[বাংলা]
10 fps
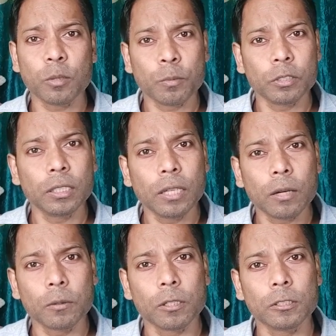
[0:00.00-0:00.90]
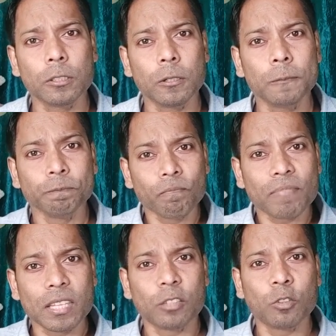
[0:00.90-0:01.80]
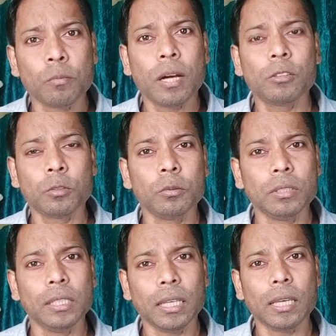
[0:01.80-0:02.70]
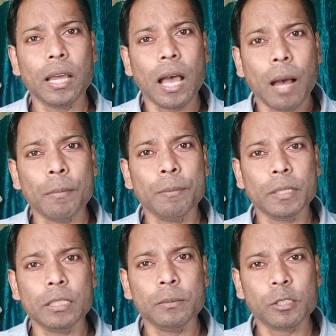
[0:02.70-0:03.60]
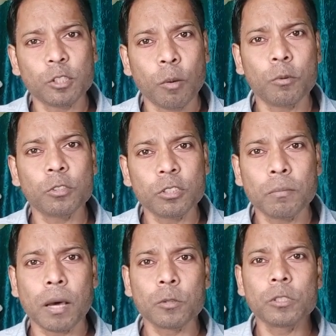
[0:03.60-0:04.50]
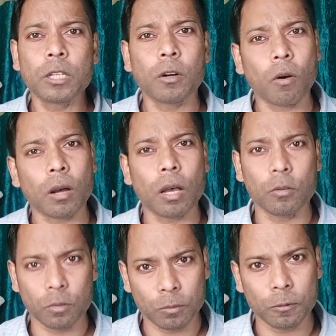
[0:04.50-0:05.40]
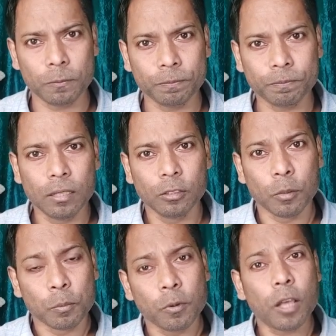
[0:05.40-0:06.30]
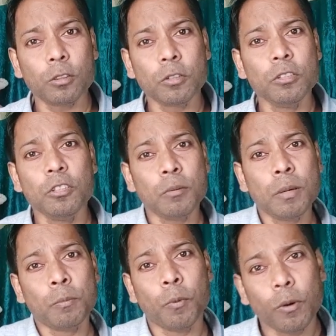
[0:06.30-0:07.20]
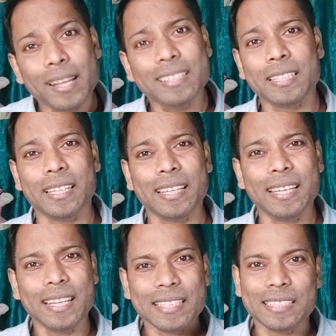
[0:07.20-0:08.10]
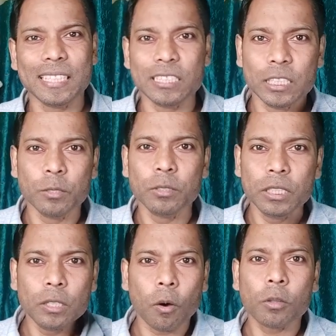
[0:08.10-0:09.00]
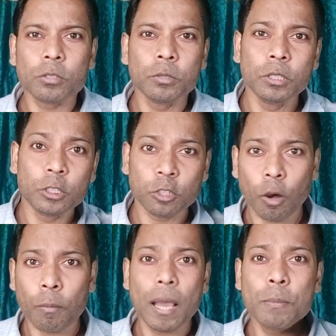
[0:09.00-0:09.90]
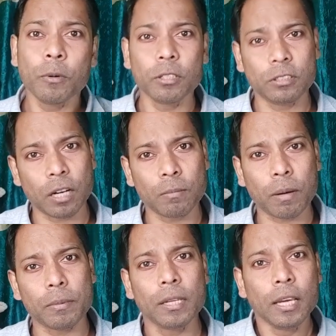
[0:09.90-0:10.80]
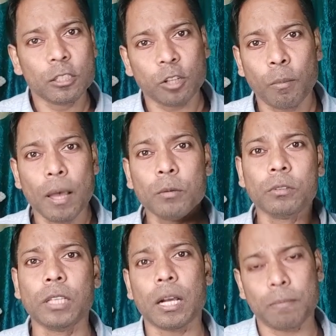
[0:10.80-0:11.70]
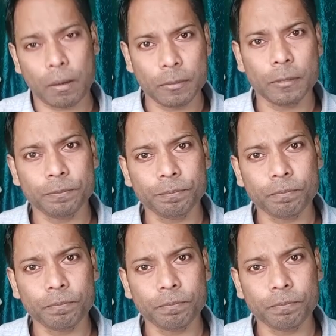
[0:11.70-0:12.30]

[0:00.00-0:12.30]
ঈশ্বর প্রতিজ্ঞা করেছিল যে তোমার থ্রু দিয়ে আমি পৃথিবীর সমস্ত মানুষকে রক্ষা করব। তো পুরাতন নিয়মে বলেছে যে জিহুদি অজিহুদি সবাই পরিত্রাণ পাবে সবাই উদ্ধার পাবে